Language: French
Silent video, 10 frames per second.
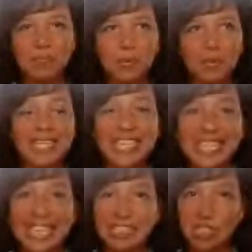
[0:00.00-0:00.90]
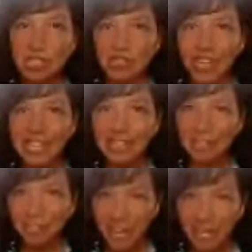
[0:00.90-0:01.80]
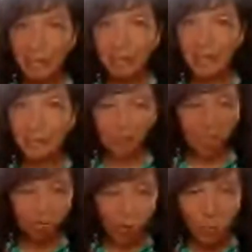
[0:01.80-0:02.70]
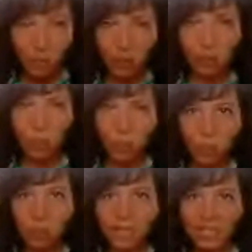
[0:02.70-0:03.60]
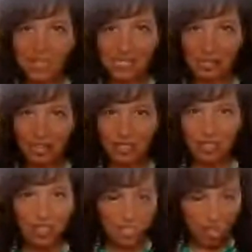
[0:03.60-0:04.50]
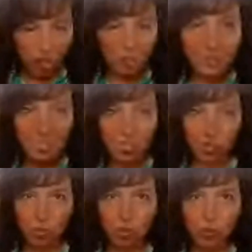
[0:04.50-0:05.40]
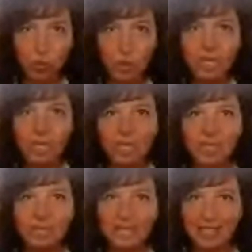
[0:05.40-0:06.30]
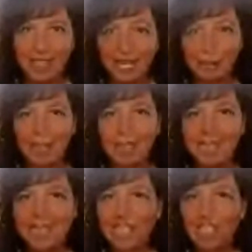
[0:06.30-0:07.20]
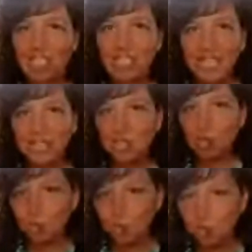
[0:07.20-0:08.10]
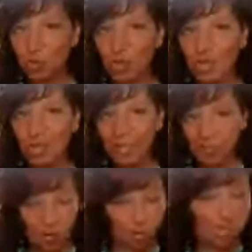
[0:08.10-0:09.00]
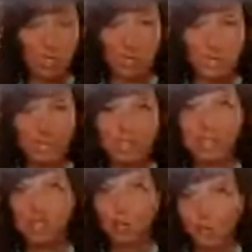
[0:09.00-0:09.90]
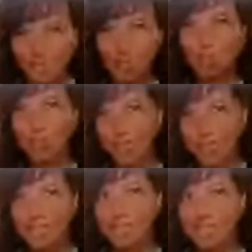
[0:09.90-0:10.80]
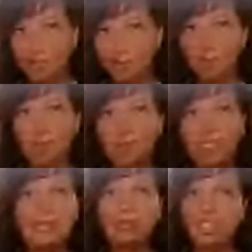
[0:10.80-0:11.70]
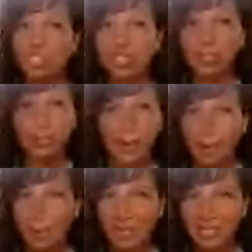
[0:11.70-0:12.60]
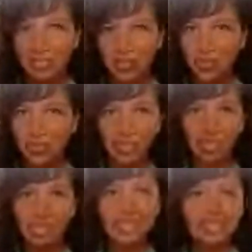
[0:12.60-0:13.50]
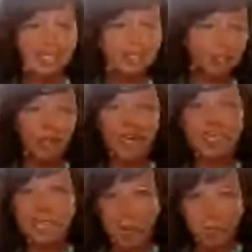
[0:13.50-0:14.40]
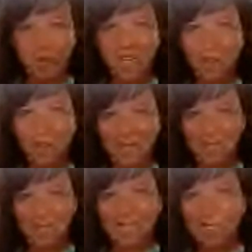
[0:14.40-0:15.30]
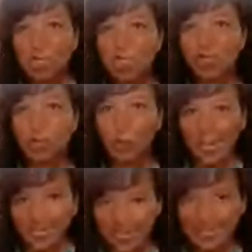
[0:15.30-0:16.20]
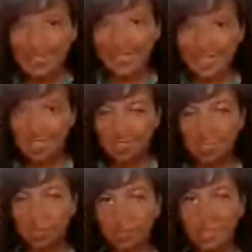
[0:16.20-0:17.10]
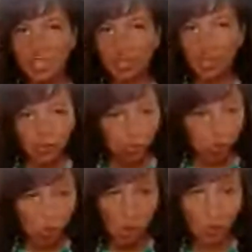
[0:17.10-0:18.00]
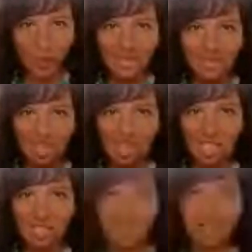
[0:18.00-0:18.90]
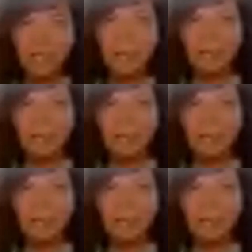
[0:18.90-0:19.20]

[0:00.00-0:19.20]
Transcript: pour lesquelles souvent les femmes vont pas au bout des affaires. Ce que j'ai compris surtout euh, dernièrement, c'est que la structure, hein, la structure, c'est le masculin, si on veut. Puis tu sais, moi, je sépare pas les deux là, de moins en moins, parce que c'est sûr, je veux parler de l'énergie du féminin, je veux qu'on comprenne ce que c'est